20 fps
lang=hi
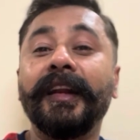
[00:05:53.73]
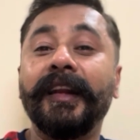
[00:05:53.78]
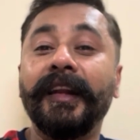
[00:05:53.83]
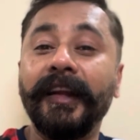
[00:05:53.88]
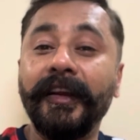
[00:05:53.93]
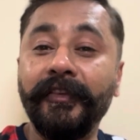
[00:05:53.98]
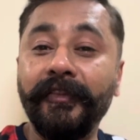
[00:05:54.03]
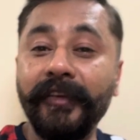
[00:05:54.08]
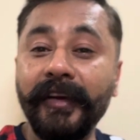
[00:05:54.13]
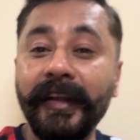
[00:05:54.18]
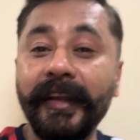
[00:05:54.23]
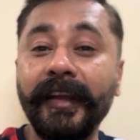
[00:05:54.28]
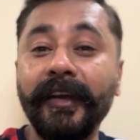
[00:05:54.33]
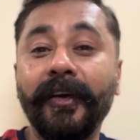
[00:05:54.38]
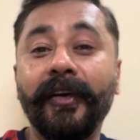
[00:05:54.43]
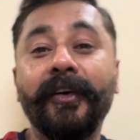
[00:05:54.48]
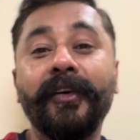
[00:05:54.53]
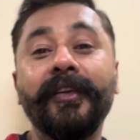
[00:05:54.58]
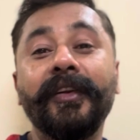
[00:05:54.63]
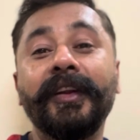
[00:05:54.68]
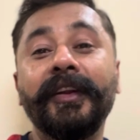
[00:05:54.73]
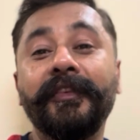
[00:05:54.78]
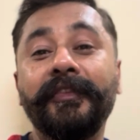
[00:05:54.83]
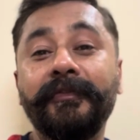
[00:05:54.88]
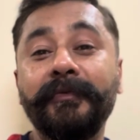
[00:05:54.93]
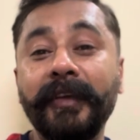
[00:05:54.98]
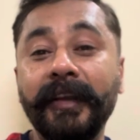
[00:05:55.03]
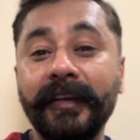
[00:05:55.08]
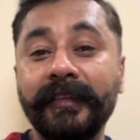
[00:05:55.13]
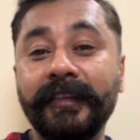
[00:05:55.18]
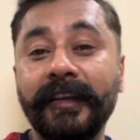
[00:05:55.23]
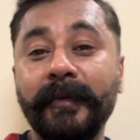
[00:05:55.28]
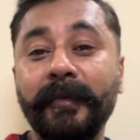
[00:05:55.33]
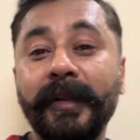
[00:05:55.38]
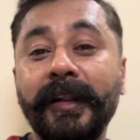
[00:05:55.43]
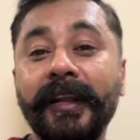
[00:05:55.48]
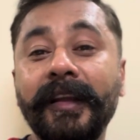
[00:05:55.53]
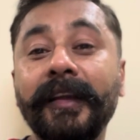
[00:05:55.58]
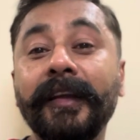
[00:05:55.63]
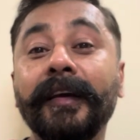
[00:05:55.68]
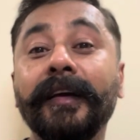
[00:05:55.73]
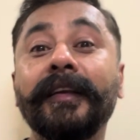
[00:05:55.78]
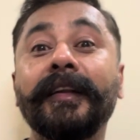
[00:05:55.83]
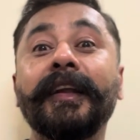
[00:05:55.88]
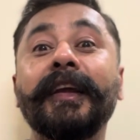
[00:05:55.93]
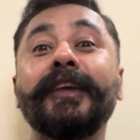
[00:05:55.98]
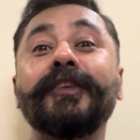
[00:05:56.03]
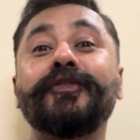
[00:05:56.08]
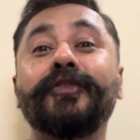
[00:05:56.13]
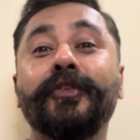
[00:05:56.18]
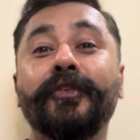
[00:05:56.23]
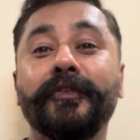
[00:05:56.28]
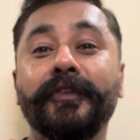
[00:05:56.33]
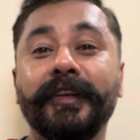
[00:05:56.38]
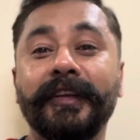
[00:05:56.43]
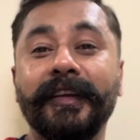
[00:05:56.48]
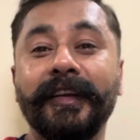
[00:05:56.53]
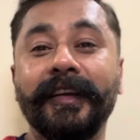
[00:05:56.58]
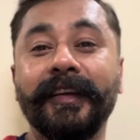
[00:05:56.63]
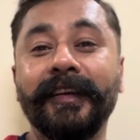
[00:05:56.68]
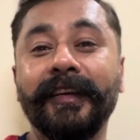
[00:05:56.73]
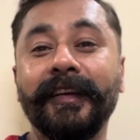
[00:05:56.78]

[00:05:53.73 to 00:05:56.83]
लिफ्ट ली और लिफ्ट भी किसकी मिली रेंज रोवर की